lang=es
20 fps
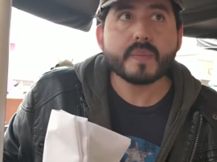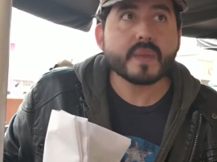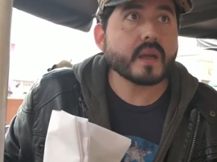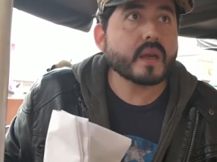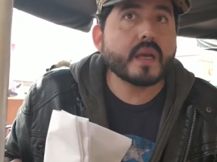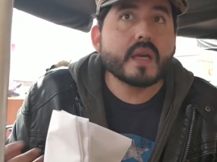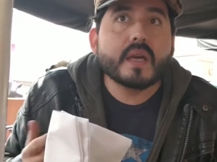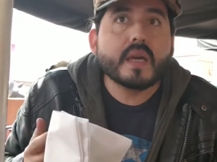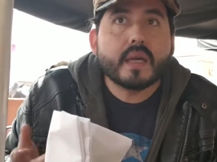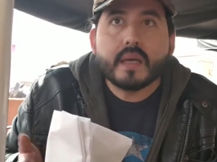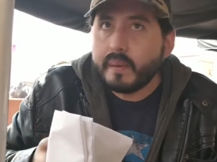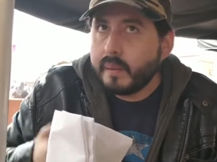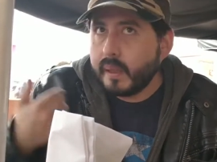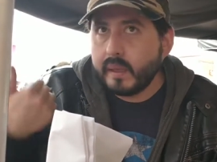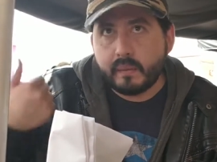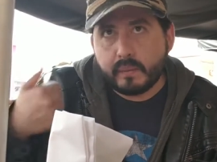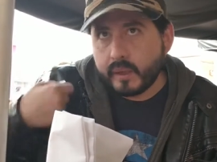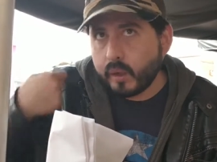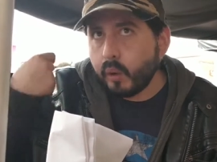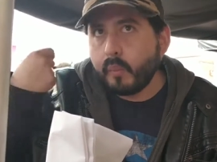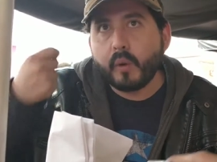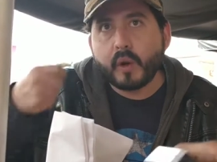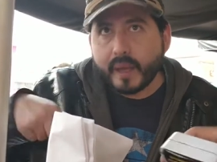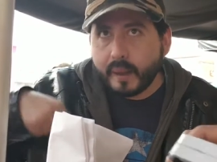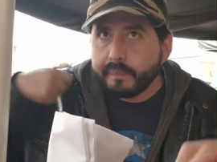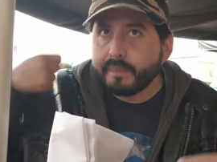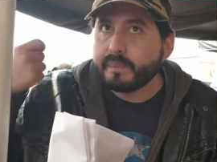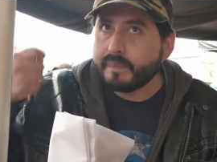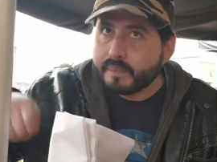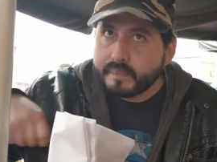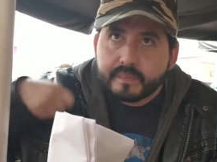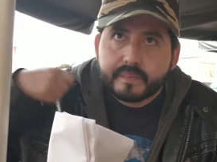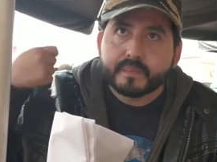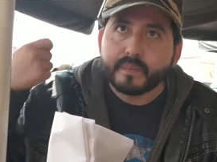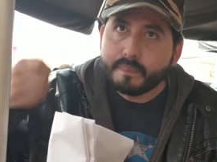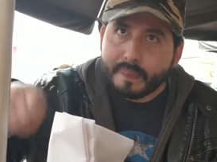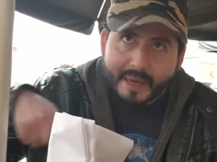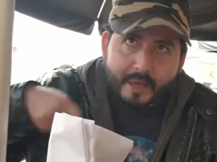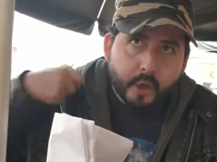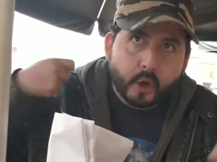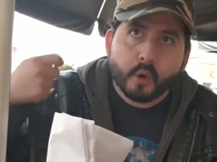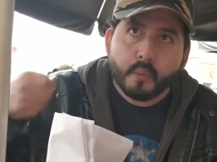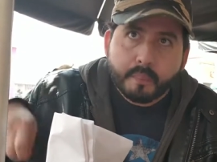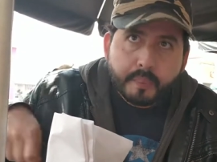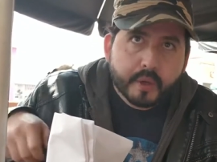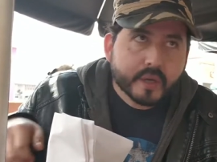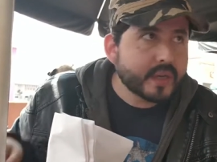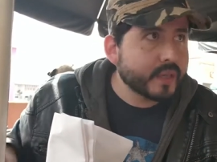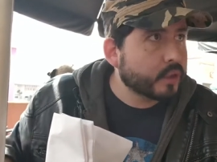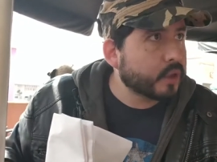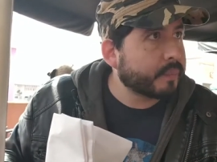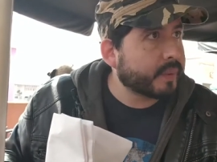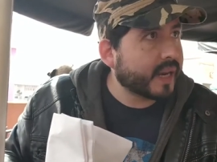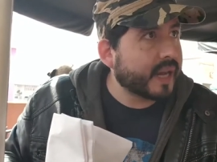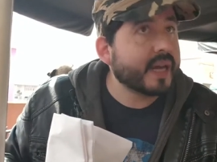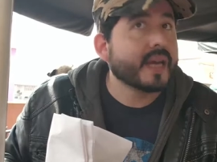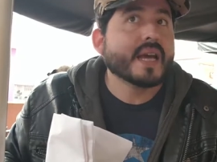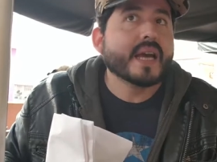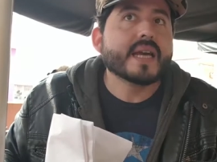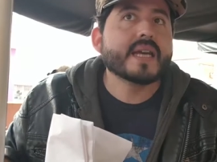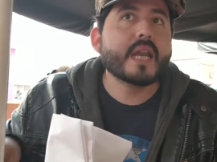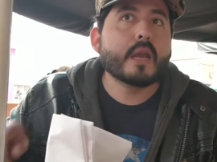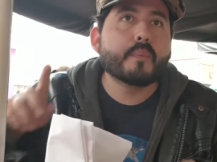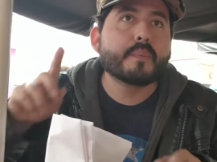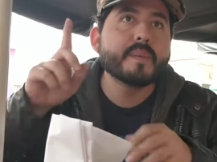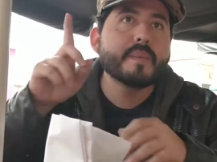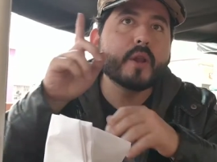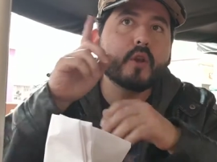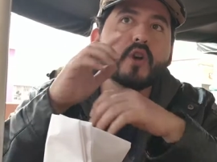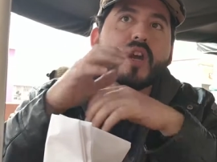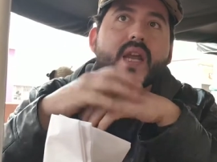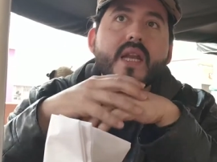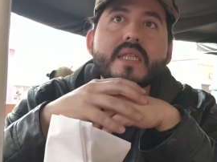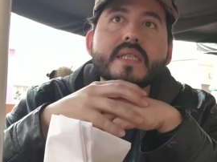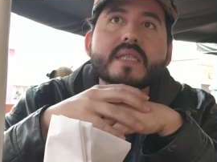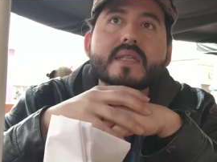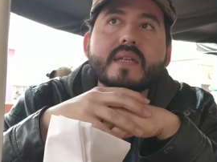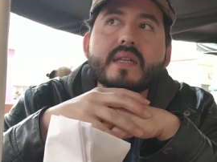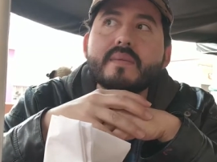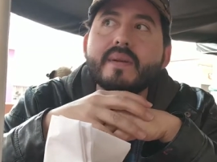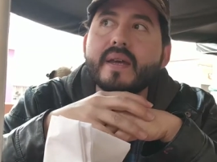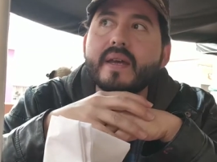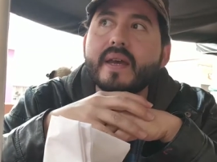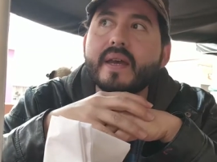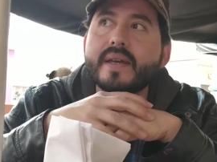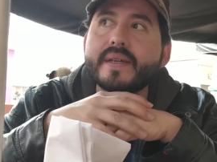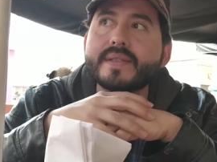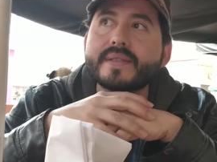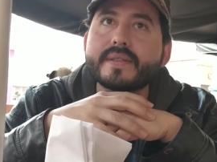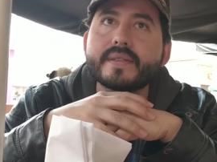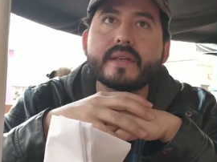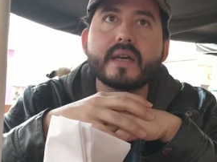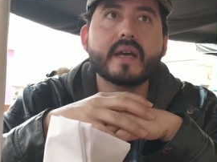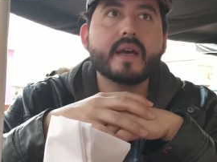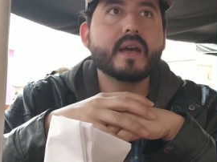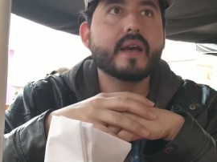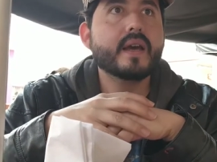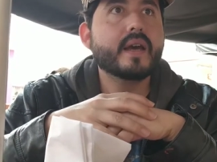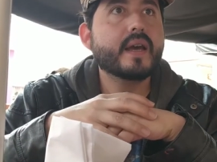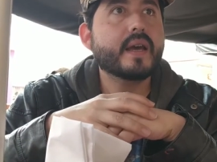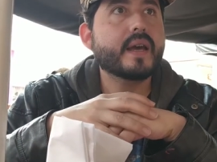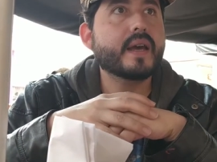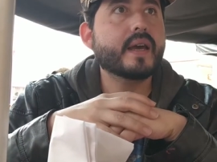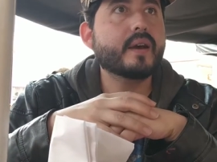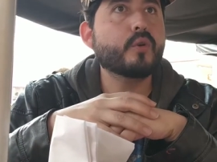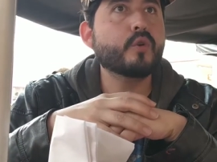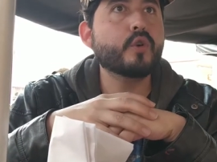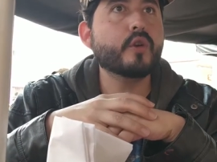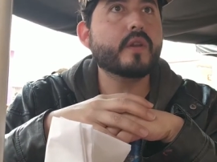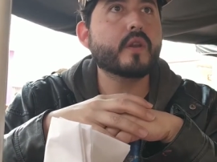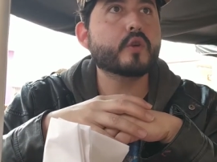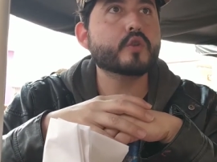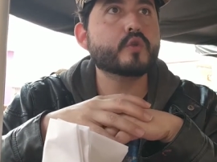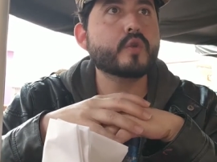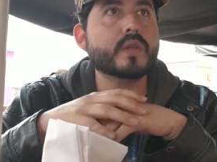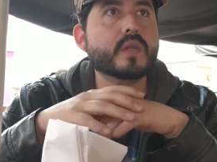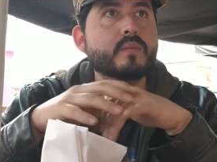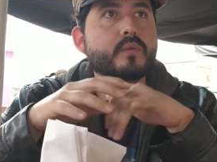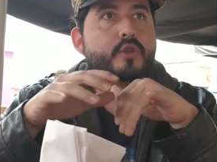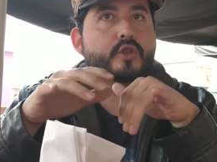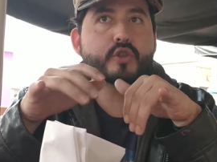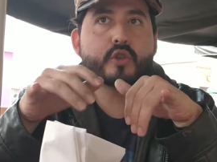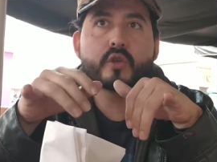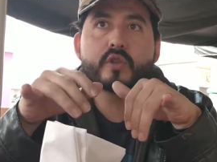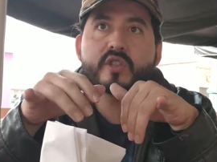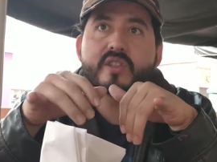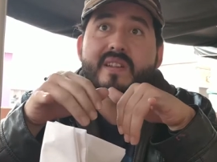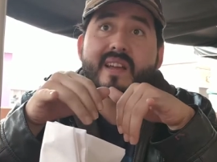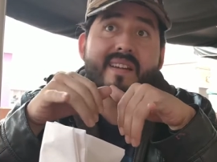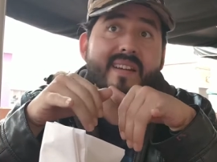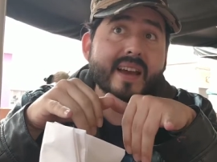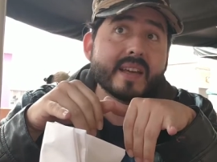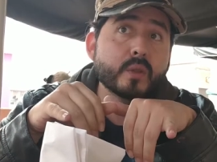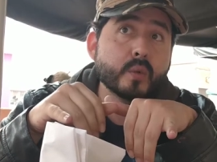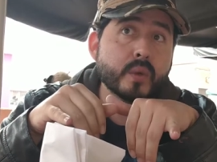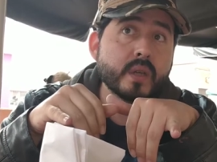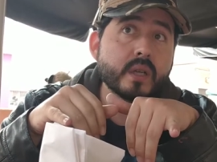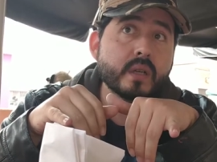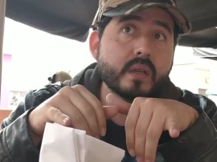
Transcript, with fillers: y como que peleó un poquito para... Y lo primero que él escribe es eh, uno de los últimos runs de Nightwing.